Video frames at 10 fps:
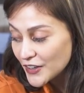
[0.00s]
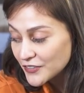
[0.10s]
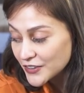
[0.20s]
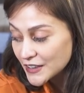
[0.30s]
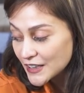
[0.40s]

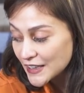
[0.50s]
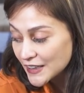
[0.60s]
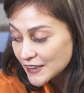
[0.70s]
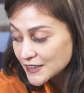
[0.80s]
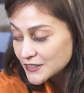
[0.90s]
favorite
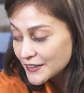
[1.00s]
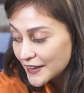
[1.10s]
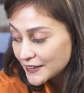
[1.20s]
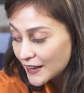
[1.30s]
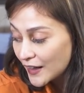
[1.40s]
heels
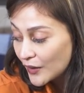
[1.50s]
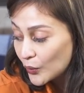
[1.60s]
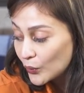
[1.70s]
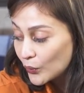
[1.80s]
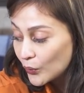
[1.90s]
right
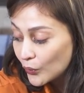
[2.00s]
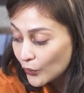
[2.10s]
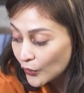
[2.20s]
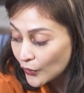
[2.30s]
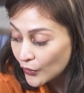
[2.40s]
now.
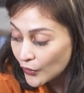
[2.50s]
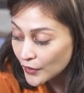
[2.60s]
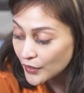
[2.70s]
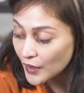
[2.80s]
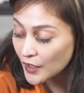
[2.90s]

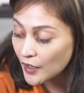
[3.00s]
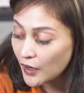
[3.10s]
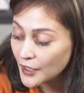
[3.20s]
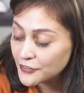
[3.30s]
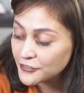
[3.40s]
They are